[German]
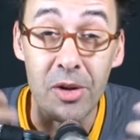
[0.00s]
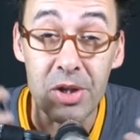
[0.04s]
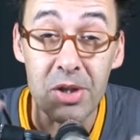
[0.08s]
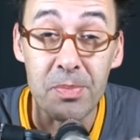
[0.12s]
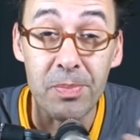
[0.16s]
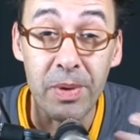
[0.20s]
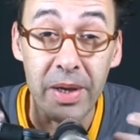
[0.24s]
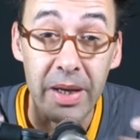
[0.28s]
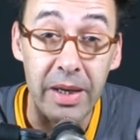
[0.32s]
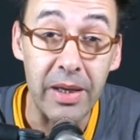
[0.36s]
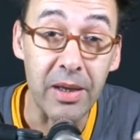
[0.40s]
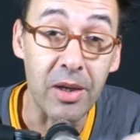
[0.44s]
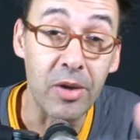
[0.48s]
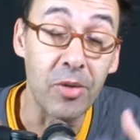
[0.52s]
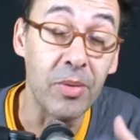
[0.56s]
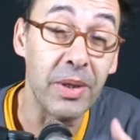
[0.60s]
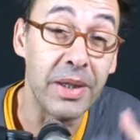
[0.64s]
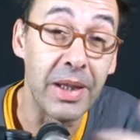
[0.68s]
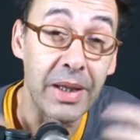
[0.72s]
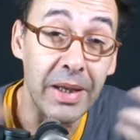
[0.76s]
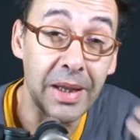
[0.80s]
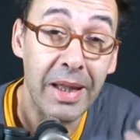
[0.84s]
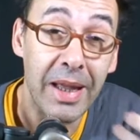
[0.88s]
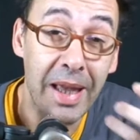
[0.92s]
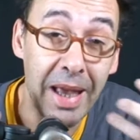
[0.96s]
ausbrechen über
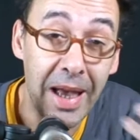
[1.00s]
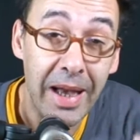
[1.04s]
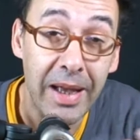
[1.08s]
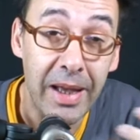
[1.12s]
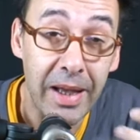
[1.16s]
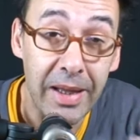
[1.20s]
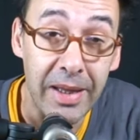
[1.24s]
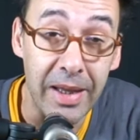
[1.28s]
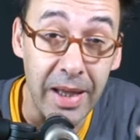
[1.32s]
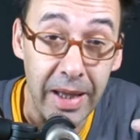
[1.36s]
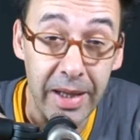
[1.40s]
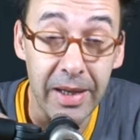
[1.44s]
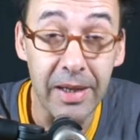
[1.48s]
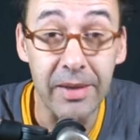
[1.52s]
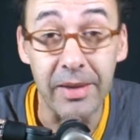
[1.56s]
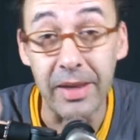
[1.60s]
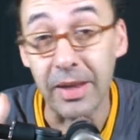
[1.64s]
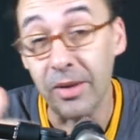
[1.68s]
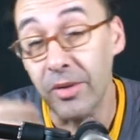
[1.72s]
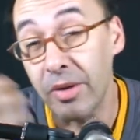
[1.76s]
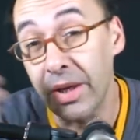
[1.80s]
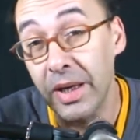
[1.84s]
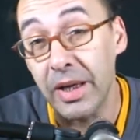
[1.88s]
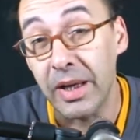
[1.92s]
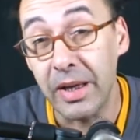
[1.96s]
den Ärger jener,
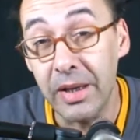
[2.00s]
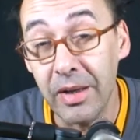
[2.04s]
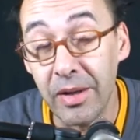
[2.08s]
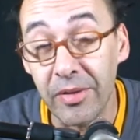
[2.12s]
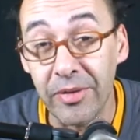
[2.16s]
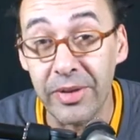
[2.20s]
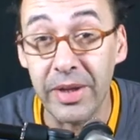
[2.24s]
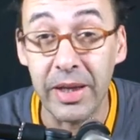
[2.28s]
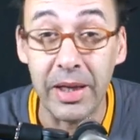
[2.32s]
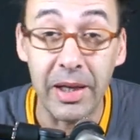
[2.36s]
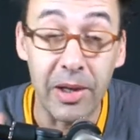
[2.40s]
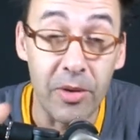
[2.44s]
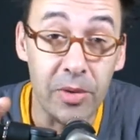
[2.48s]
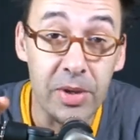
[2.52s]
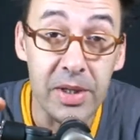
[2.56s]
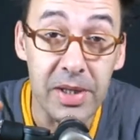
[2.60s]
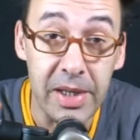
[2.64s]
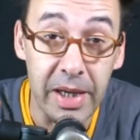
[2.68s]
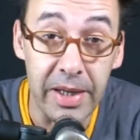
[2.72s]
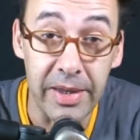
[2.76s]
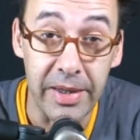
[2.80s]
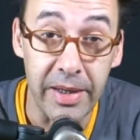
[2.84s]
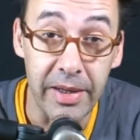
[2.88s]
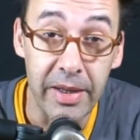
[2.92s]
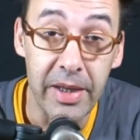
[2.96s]
die ohnehin auf die
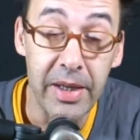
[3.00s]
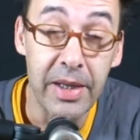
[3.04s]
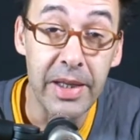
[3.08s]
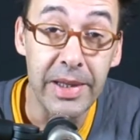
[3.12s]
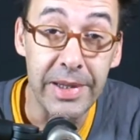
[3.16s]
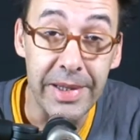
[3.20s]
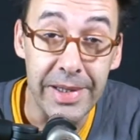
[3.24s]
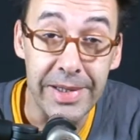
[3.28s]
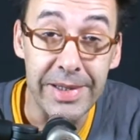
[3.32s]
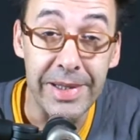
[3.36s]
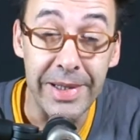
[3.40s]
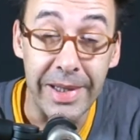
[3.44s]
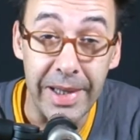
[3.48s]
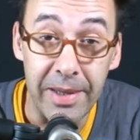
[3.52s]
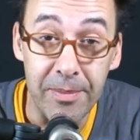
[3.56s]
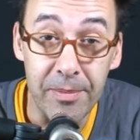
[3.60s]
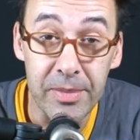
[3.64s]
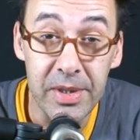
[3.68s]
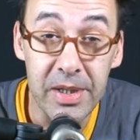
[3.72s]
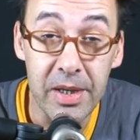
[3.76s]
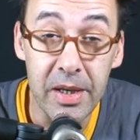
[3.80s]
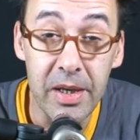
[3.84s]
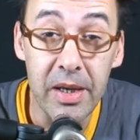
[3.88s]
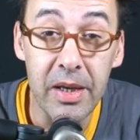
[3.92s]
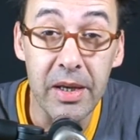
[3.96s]
Glücksseite des
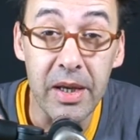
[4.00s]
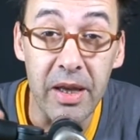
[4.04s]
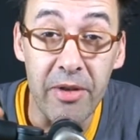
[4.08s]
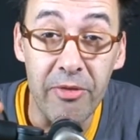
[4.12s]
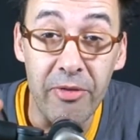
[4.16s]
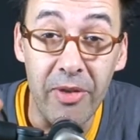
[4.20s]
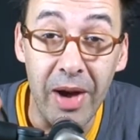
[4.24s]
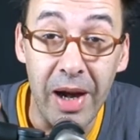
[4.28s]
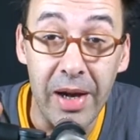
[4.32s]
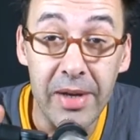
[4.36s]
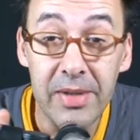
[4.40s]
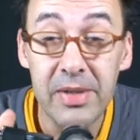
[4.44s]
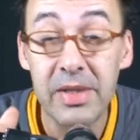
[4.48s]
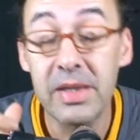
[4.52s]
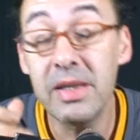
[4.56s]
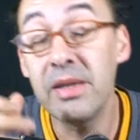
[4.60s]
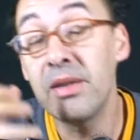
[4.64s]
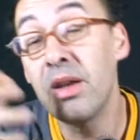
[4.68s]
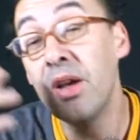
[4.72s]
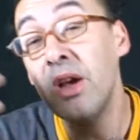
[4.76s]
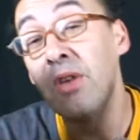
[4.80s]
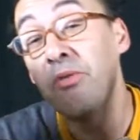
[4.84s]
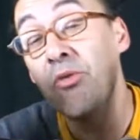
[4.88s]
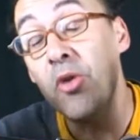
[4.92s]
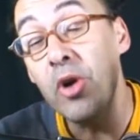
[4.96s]
Lebens gefallen sind,
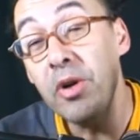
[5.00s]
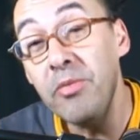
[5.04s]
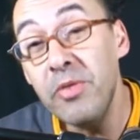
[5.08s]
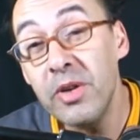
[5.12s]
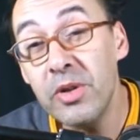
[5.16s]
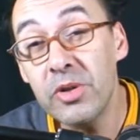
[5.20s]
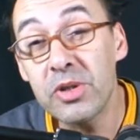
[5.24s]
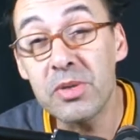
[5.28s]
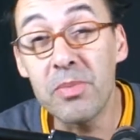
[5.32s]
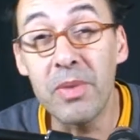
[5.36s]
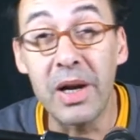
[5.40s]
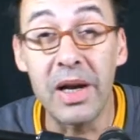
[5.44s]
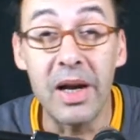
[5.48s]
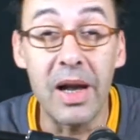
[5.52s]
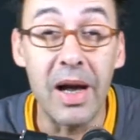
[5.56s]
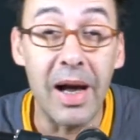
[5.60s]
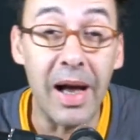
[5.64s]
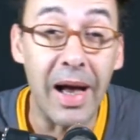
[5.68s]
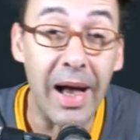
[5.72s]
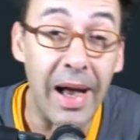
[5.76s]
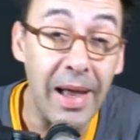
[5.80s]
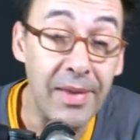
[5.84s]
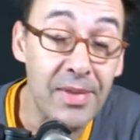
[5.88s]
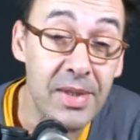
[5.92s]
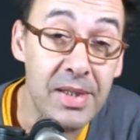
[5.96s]
wollen wir uns mal
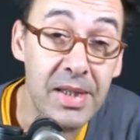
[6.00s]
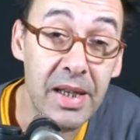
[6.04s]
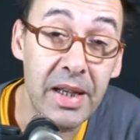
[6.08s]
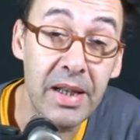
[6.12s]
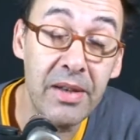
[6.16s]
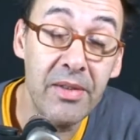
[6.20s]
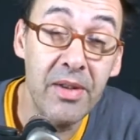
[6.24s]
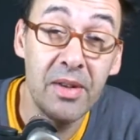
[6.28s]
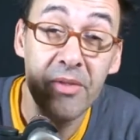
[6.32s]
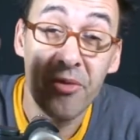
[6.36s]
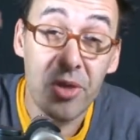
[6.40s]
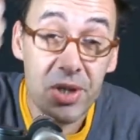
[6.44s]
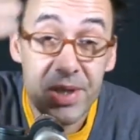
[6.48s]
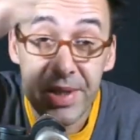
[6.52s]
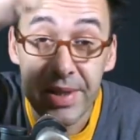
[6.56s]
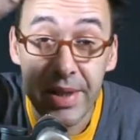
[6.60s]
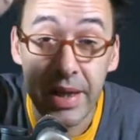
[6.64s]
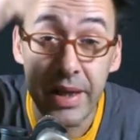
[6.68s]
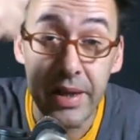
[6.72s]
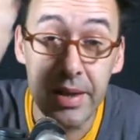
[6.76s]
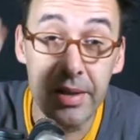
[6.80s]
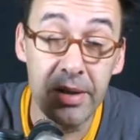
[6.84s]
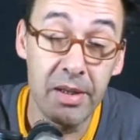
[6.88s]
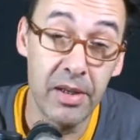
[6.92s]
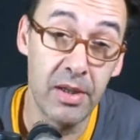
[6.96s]
ansehen, was
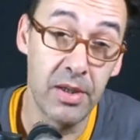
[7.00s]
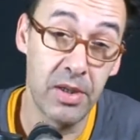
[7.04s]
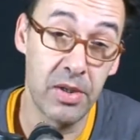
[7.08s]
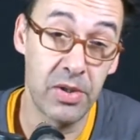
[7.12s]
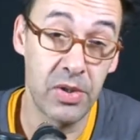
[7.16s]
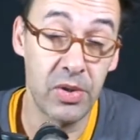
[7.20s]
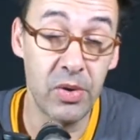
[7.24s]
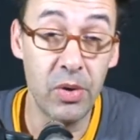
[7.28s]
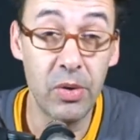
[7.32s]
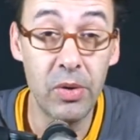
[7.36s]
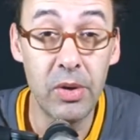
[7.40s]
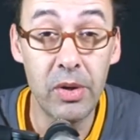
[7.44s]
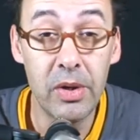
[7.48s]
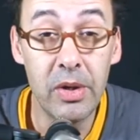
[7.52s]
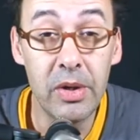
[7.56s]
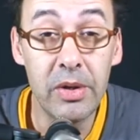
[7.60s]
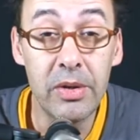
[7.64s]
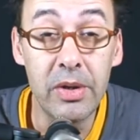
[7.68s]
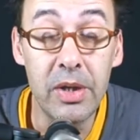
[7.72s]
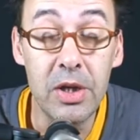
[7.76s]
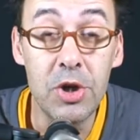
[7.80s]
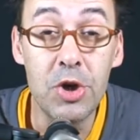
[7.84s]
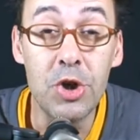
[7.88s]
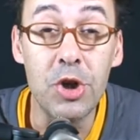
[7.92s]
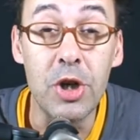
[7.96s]
denen so
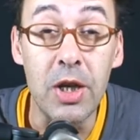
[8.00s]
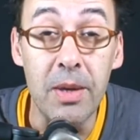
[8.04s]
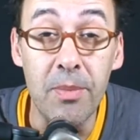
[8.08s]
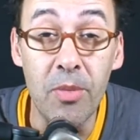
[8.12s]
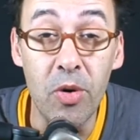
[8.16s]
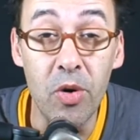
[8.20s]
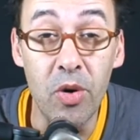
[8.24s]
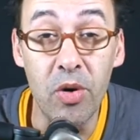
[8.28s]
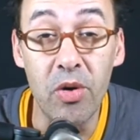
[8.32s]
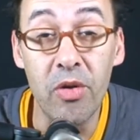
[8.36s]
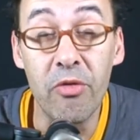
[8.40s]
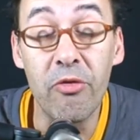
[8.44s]
die Stimmung